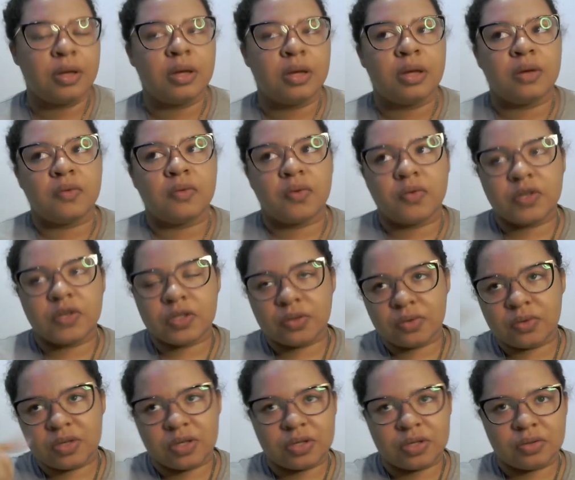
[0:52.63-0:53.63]
vou ver se eu
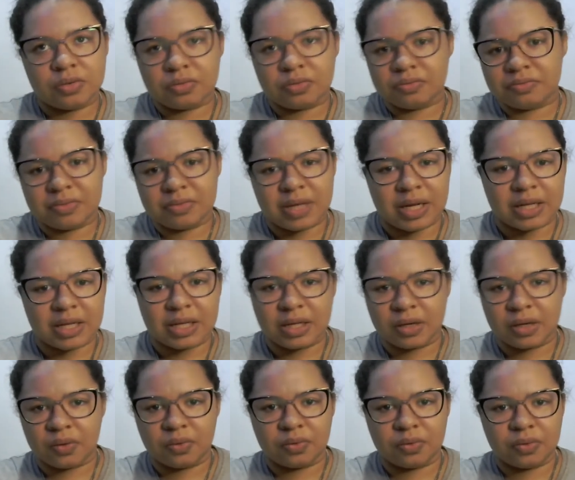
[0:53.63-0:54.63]
deixo aqui em
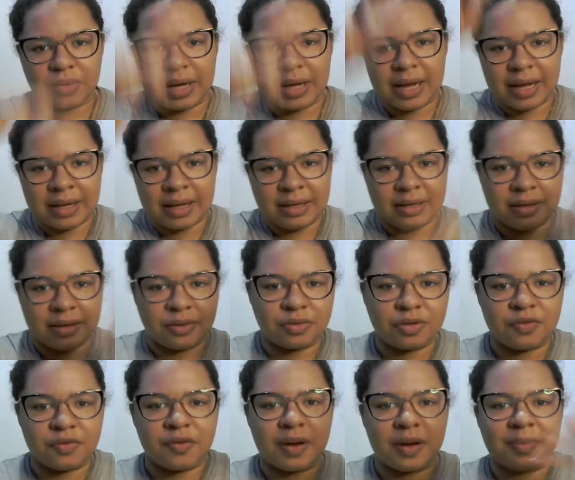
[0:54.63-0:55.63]
algum lugar aí
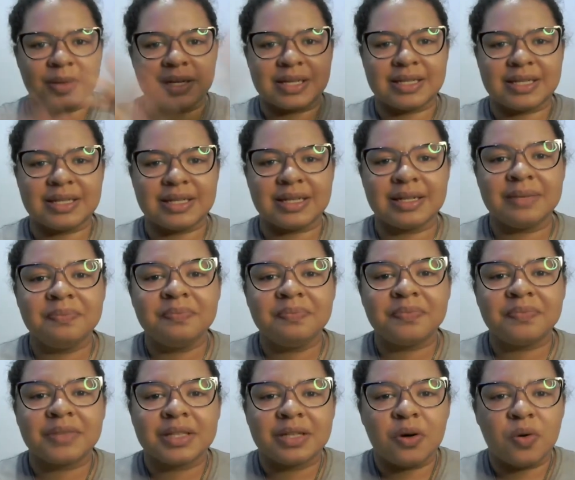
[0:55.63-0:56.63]
onde vai aparecer,
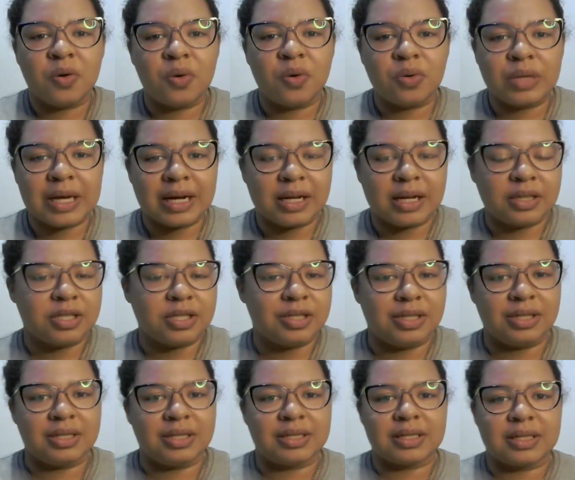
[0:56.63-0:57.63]
ou na caixa
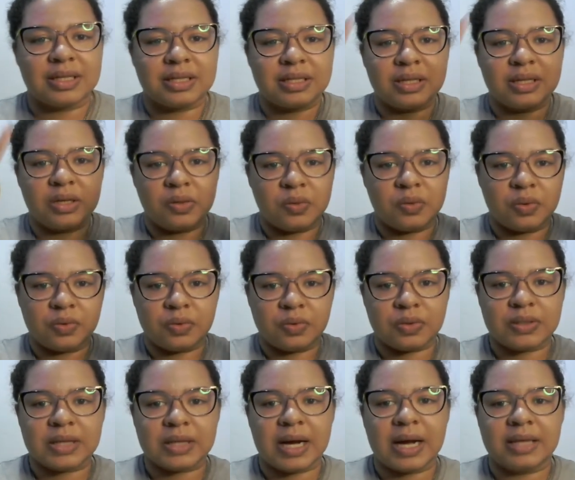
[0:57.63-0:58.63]
de descrição, ou
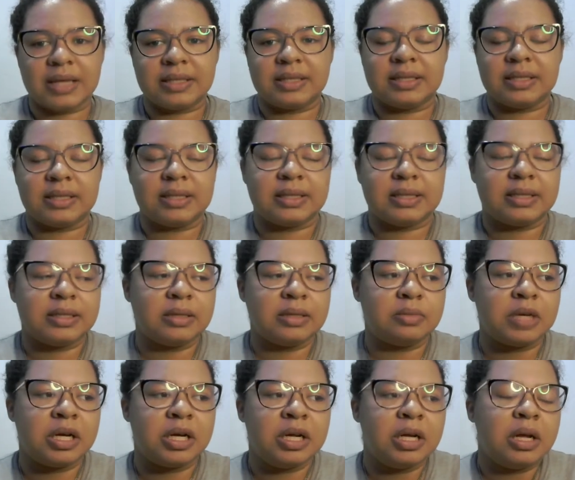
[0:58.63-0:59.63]
nos cards aqui em
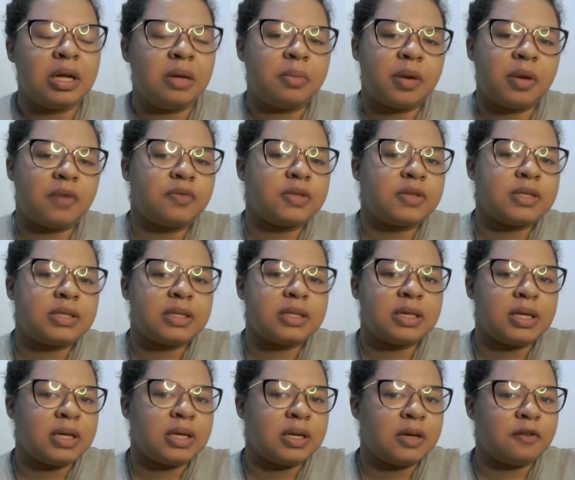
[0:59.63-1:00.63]
cima, para
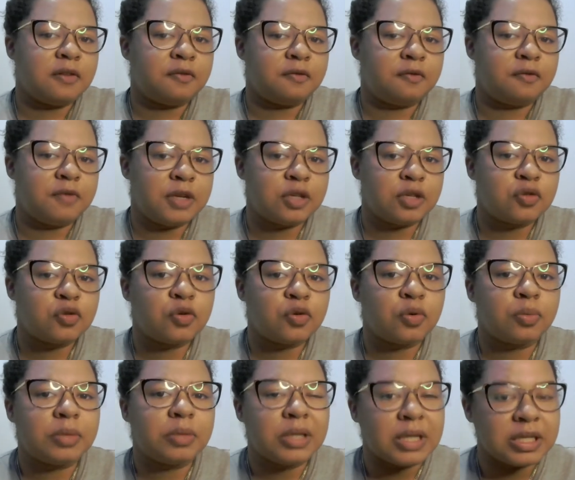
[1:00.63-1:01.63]
você ver
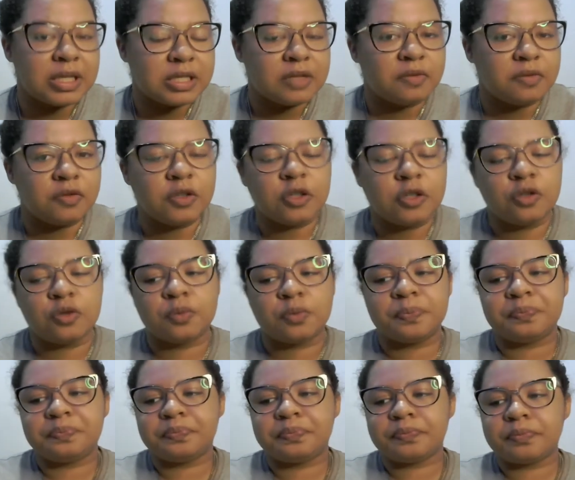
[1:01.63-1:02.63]
sobre esse vídeo
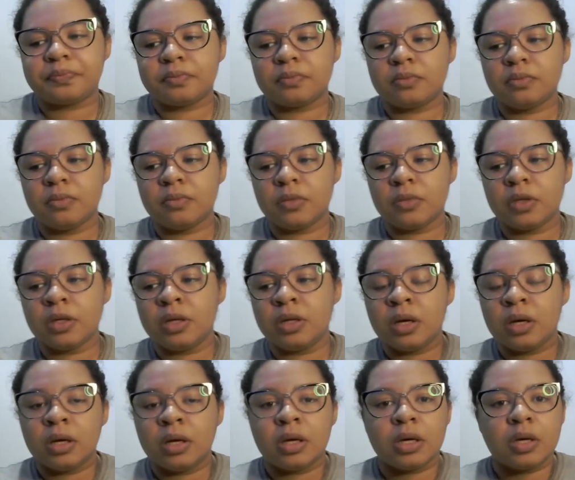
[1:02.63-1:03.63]

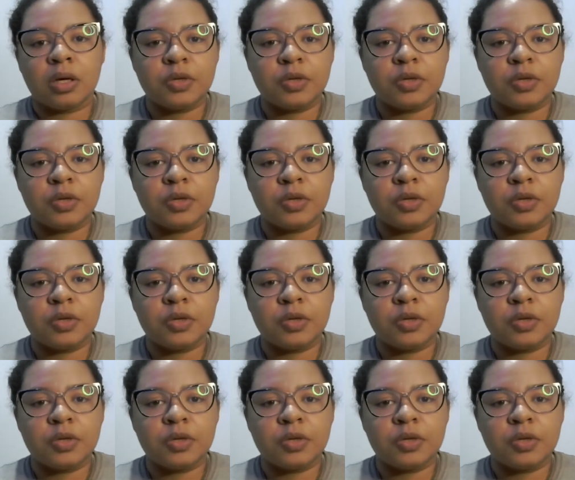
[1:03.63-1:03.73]
eu